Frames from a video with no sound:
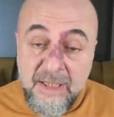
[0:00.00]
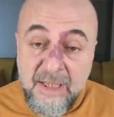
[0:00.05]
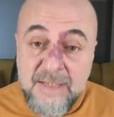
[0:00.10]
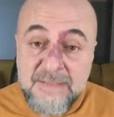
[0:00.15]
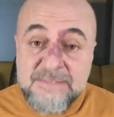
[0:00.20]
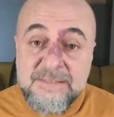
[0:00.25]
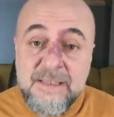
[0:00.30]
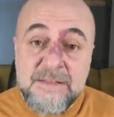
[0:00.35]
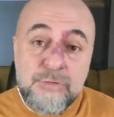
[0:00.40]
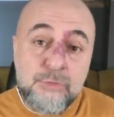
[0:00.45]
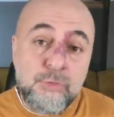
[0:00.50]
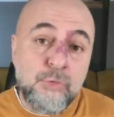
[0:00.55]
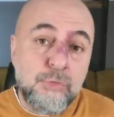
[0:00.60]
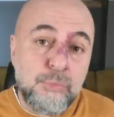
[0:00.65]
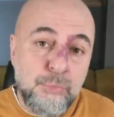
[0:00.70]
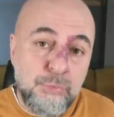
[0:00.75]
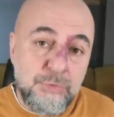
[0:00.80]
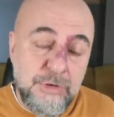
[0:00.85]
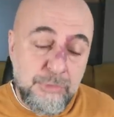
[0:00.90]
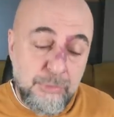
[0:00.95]
Esas
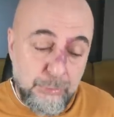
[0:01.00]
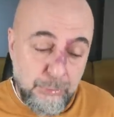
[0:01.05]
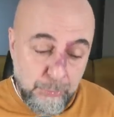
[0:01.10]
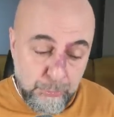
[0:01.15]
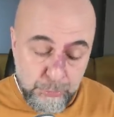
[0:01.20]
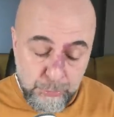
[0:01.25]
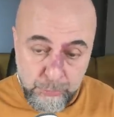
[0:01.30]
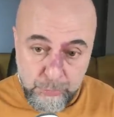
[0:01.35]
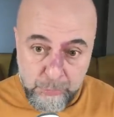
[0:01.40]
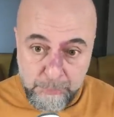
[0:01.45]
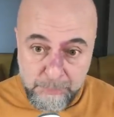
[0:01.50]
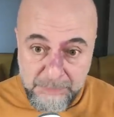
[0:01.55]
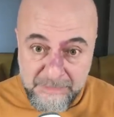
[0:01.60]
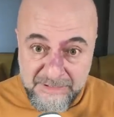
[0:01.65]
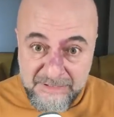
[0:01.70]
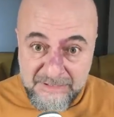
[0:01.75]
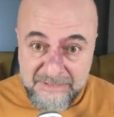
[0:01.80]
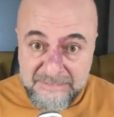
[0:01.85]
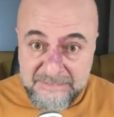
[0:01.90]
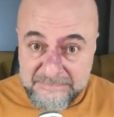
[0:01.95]
sorun buna dönüyor. Çünkü
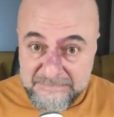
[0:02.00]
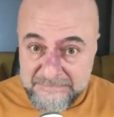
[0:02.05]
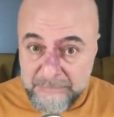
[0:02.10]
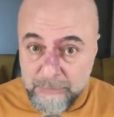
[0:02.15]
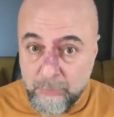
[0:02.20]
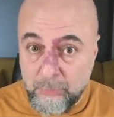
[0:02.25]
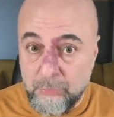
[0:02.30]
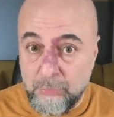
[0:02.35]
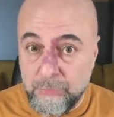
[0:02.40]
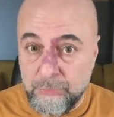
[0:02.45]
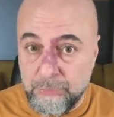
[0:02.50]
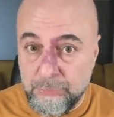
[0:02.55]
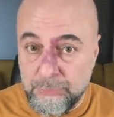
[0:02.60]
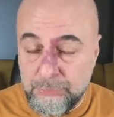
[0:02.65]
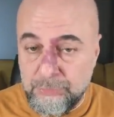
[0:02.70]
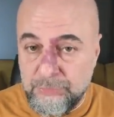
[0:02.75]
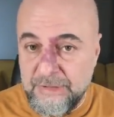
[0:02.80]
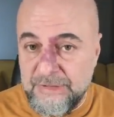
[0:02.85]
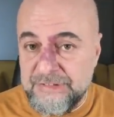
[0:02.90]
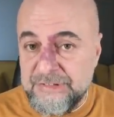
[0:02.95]
para kıt olduğu
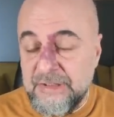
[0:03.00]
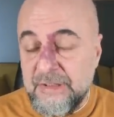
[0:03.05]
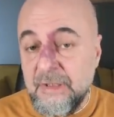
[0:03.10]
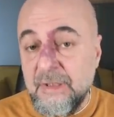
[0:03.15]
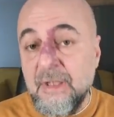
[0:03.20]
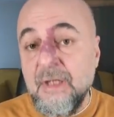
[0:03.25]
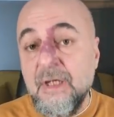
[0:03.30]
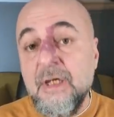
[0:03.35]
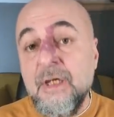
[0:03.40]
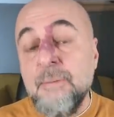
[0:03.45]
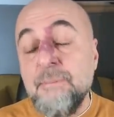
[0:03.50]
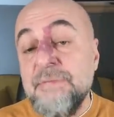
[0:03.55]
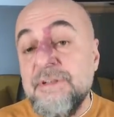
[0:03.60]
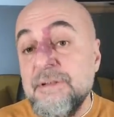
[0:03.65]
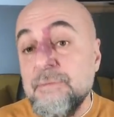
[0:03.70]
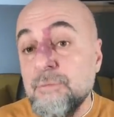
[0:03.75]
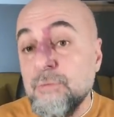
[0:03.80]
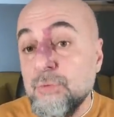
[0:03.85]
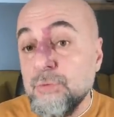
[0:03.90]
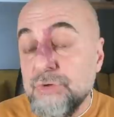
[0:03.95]
sürece
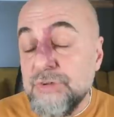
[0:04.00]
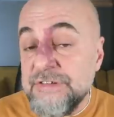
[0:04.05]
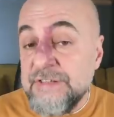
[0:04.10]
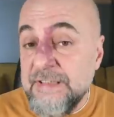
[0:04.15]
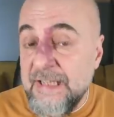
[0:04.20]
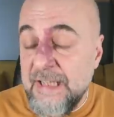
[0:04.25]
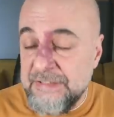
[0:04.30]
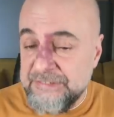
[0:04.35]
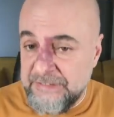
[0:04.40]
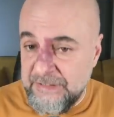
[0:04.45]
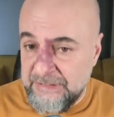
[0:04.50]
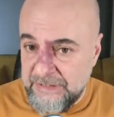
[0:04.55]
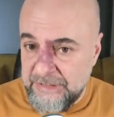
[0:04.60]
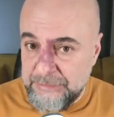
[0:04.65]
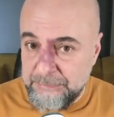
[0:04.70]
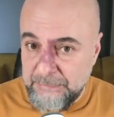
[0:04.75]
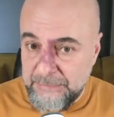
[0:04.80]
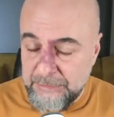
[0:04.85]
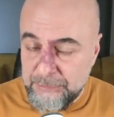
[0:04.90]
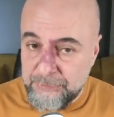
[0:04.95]
bir mucize
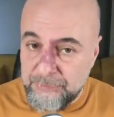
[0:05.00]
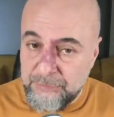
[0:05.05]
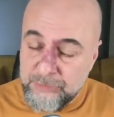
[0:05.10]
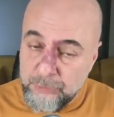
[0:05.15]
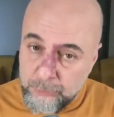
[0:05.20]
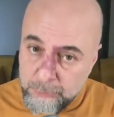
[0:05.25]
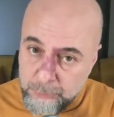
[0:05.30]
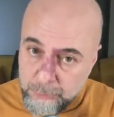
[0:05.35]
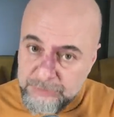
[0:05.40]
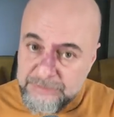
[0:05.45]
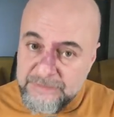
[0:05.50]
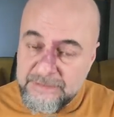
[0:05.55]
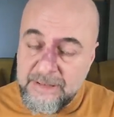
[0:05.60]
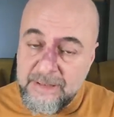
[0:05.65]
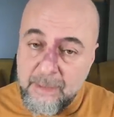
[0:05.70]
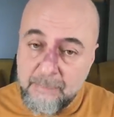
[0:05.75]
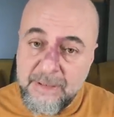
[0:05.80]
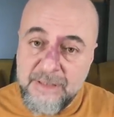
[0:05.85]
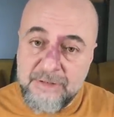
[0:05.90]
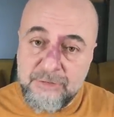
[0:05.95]
gerçekleşmediği sürece o
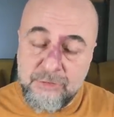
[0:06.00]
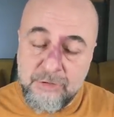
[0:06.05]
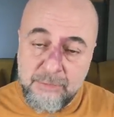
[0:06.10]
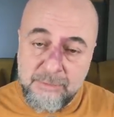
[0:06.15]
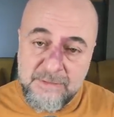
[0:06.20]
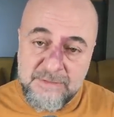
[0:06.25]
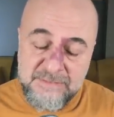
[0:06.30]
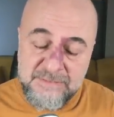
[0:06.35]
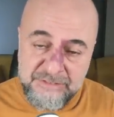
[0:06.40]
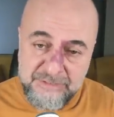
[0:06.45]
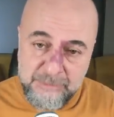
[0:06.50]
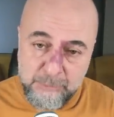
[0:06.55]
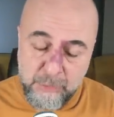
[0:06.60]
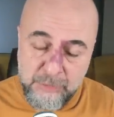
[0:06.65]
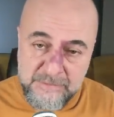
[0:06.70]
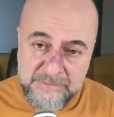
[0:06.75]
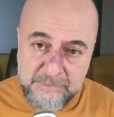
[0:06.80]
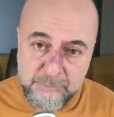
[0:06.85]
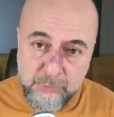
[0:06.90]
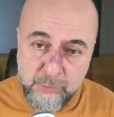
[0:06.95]
mucizelerden biraz sonra bahsedeceğim
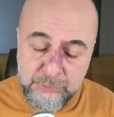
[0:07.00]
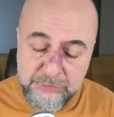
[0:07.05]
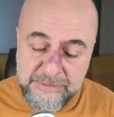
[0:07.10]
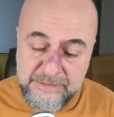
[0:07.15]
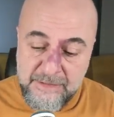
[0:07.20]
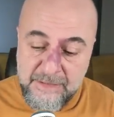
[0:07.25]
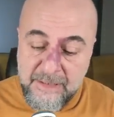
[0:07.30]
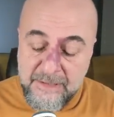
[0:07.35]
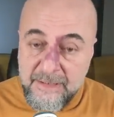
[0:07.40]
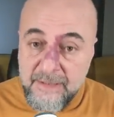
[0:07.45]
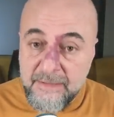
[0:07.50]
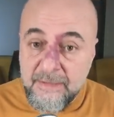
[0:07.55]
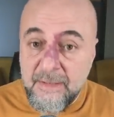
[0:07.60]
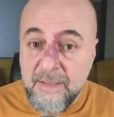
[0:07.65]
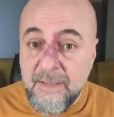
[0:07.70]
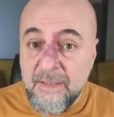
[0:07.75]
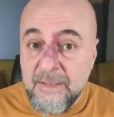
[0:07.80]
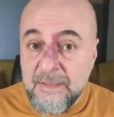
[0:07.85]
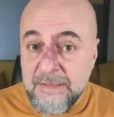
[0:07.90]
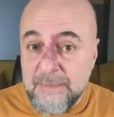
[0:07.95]
olası mucizelerden
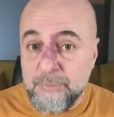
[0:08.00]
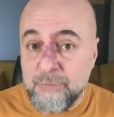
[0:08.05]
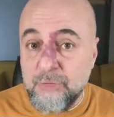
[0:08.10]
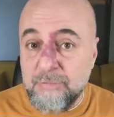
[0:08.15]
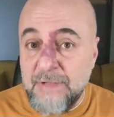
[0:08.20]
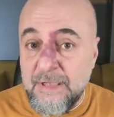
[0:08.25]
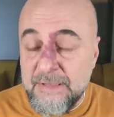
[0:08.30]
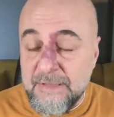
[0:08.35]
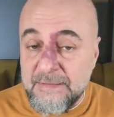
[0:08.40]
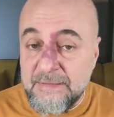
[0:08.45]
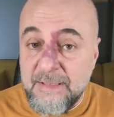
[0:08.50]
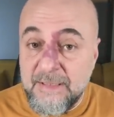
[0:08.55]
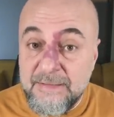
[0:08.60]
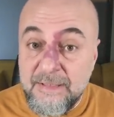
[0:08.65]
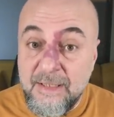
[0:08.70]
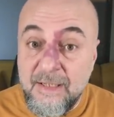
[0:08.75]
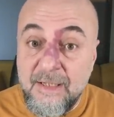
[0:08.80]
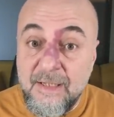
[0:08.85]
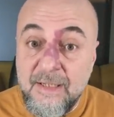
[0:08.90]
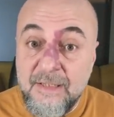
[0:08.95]
kripto
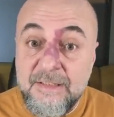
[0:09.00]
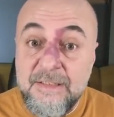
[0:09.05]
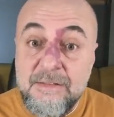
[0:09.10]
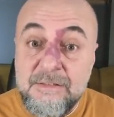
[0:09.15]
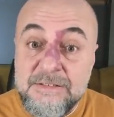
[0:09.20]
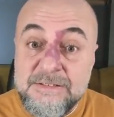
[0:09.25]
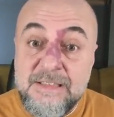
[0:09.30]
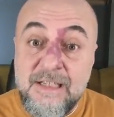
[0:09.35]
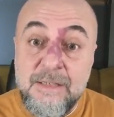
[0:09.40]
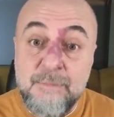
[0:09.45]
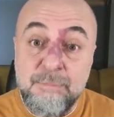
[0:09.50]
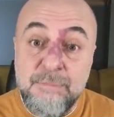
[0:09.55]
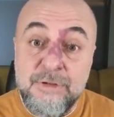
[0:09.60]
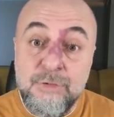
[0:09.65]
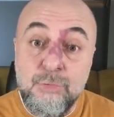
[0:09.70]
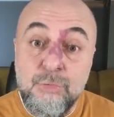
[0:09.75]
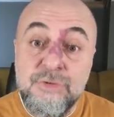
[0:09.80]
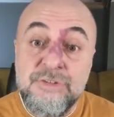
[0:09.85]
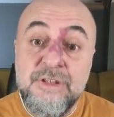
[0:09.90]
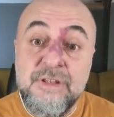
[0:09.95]
varlıklarda ani sert
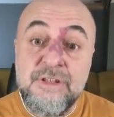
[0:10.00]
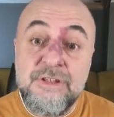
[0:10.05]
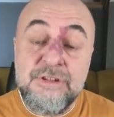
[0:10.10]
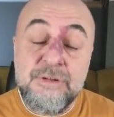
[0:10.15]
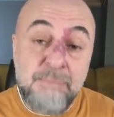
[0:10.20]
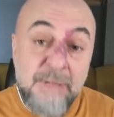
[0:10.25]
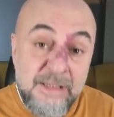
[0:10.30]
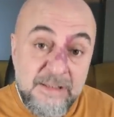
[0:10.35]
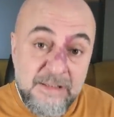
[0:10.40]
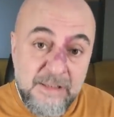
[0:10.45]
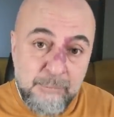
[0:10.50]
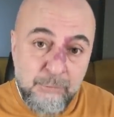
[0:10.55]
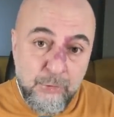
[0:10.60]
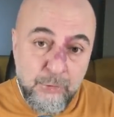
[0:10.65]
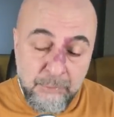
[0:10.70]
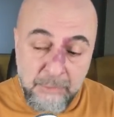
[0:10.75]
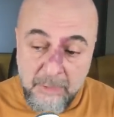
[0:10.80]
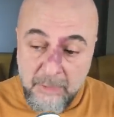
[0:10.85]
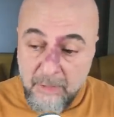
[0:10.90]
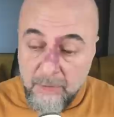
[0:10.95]
bir yükseliş beklemiyorum.